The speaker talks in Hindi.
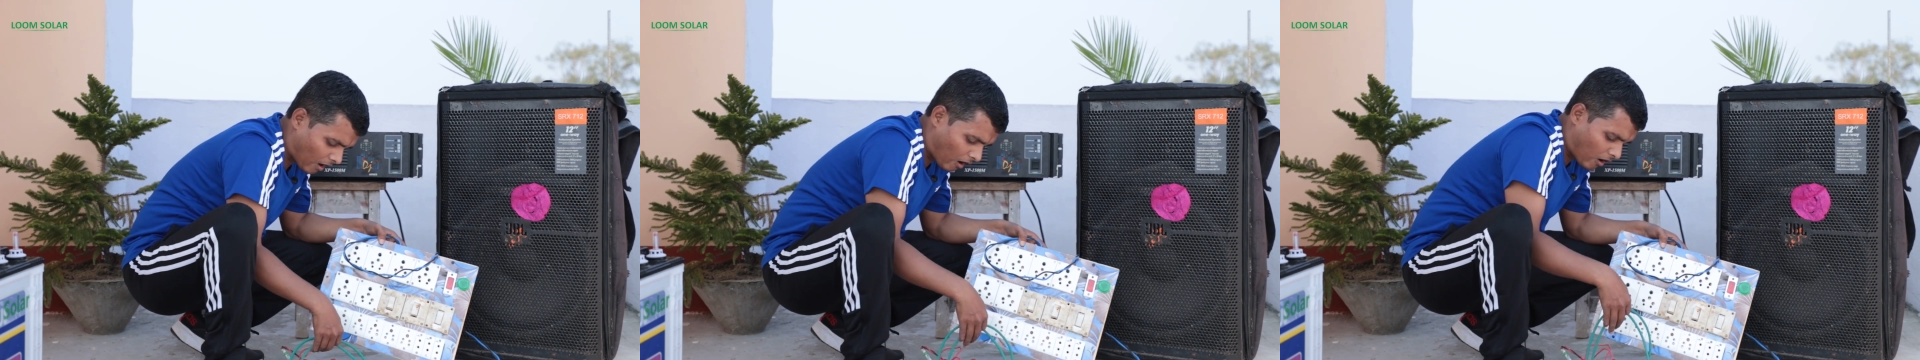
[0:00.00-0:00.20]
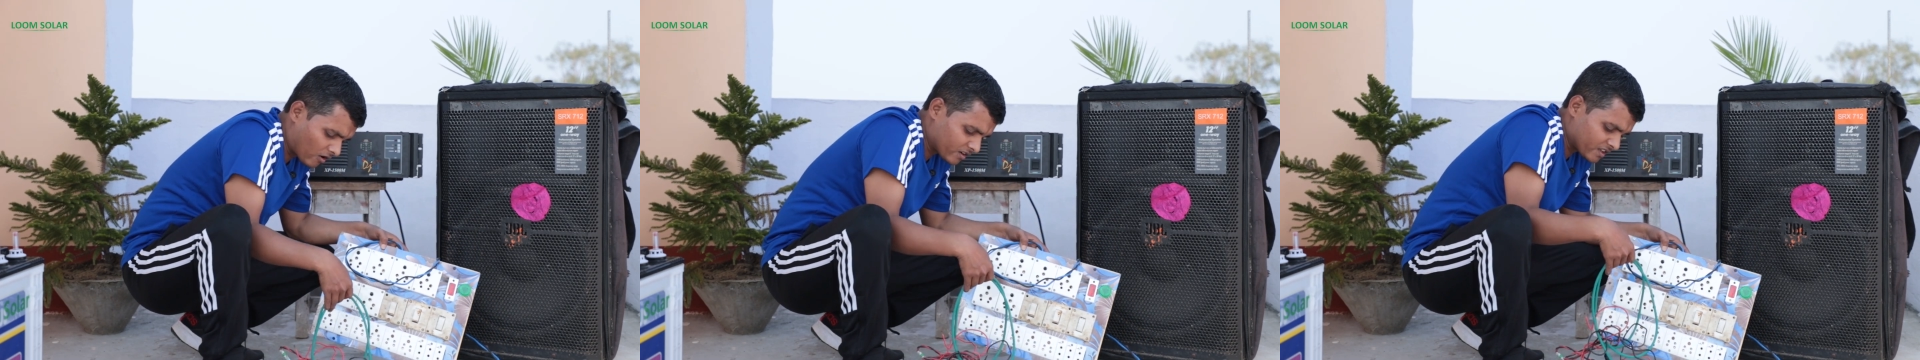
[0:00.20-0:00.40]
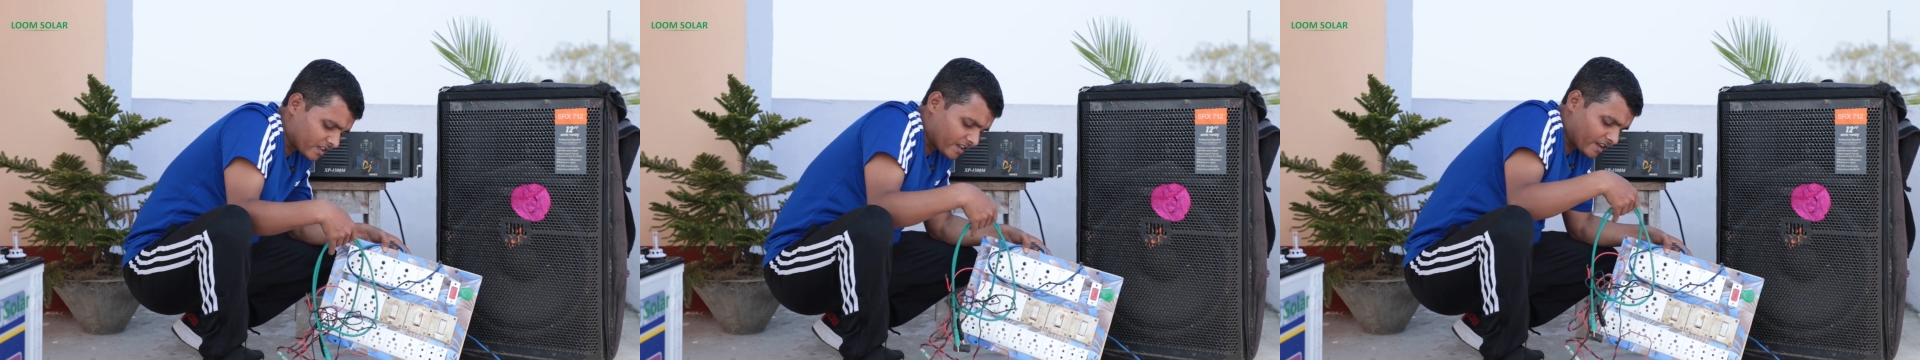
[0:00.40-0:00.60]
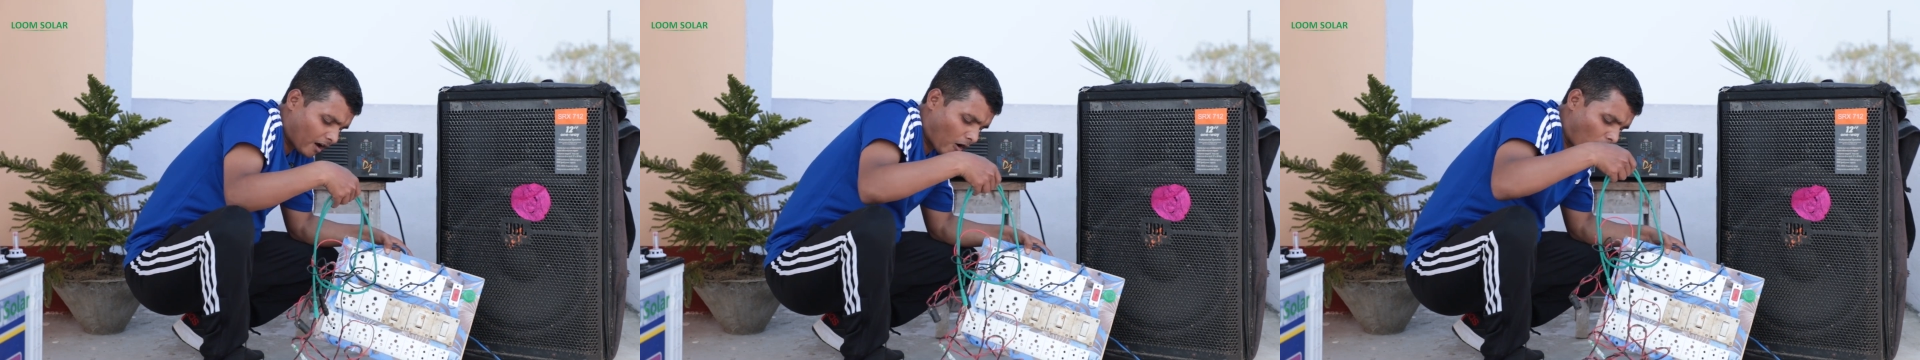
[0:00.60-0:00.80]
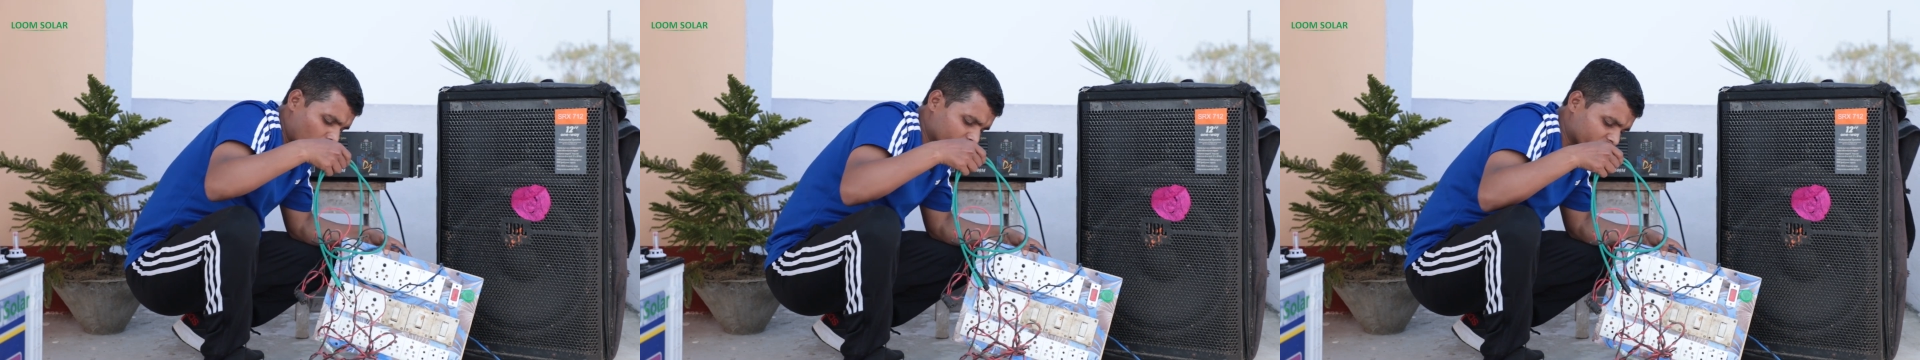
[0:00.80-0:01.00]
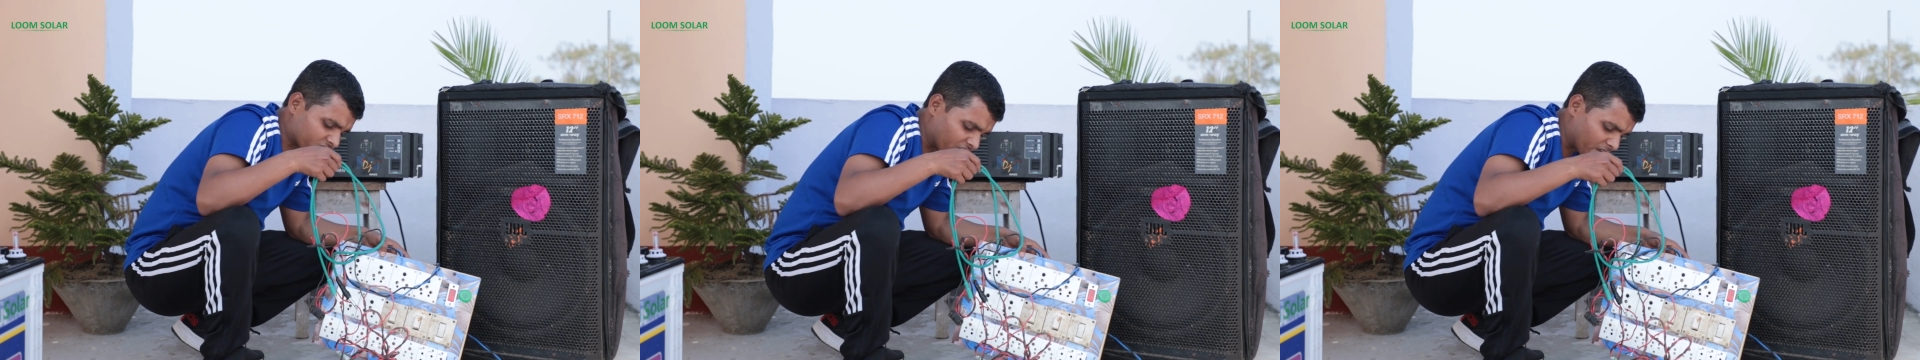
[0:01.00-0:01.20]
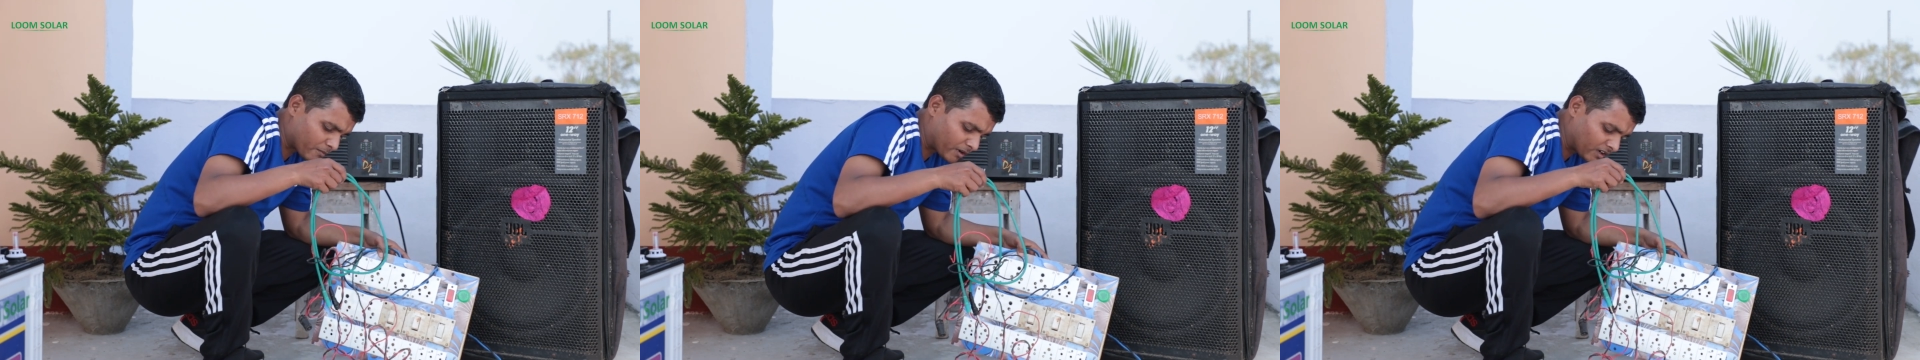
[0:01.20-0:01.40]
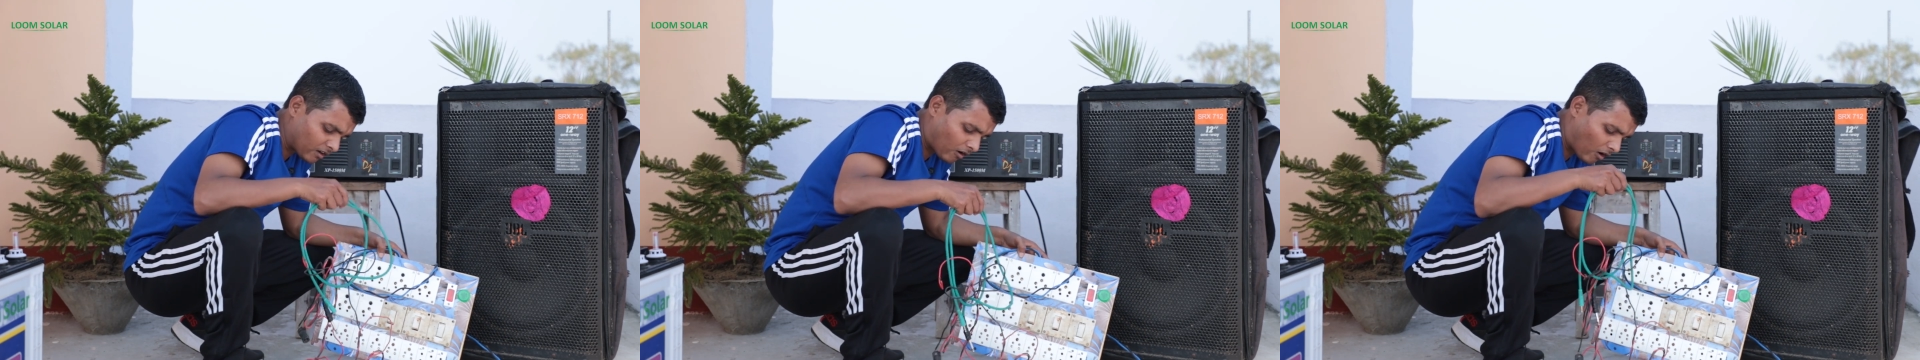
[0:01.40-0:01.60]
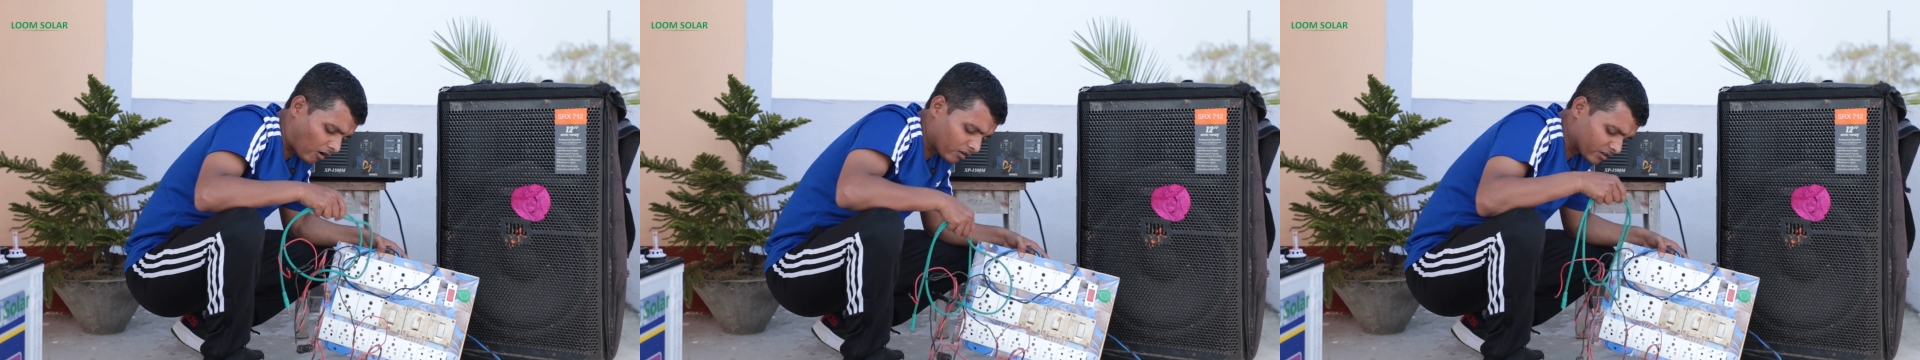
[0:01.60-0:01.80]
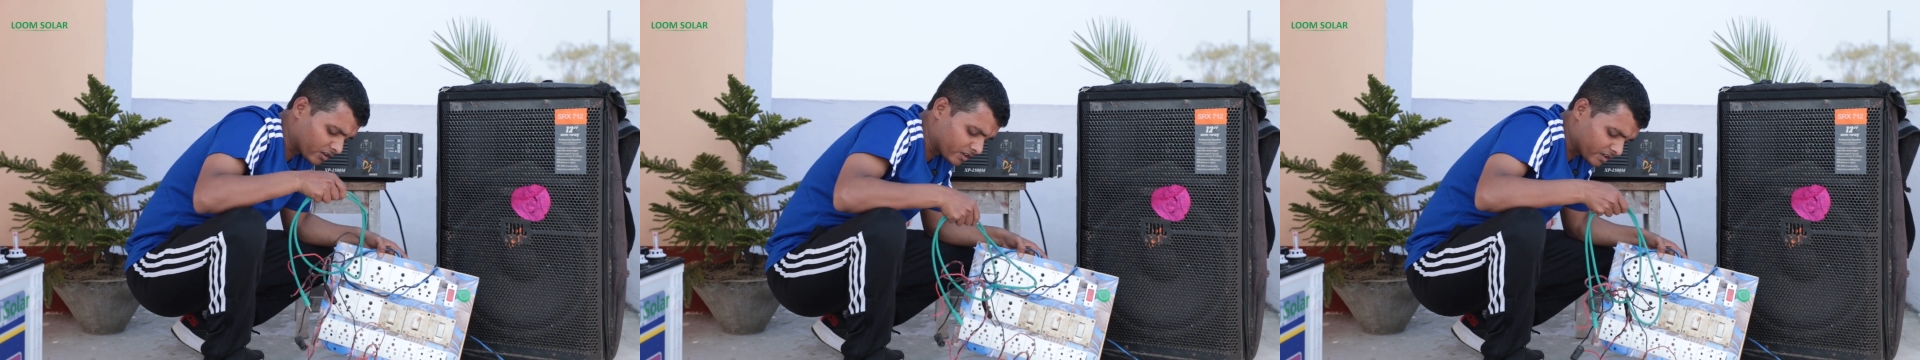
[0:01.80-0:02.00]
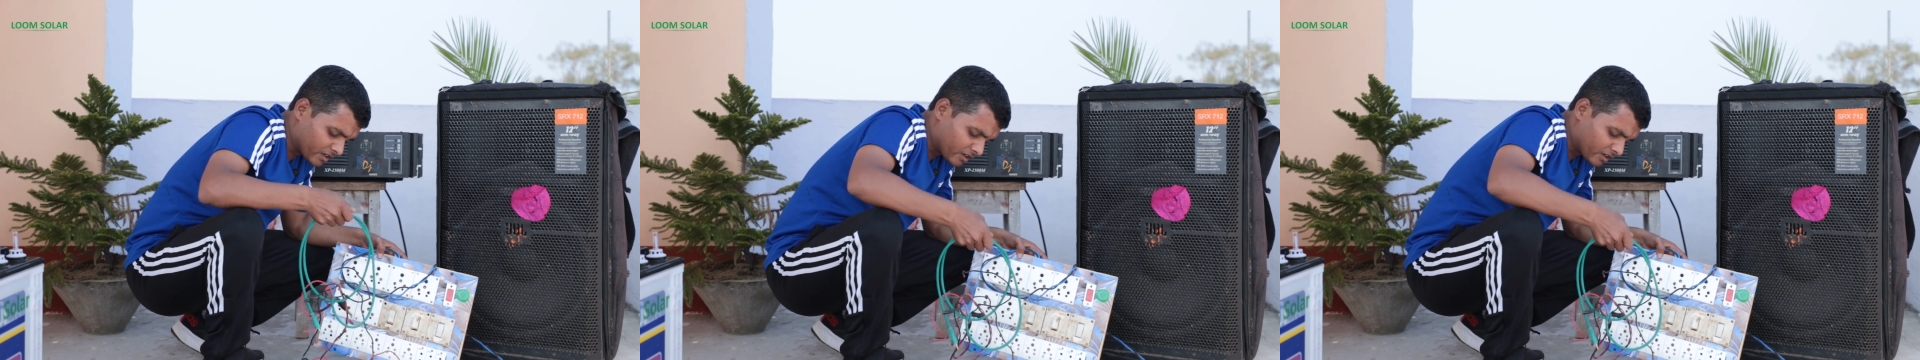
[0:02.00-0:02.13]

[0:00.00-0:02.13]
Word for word: और ए ऑक्स केबल और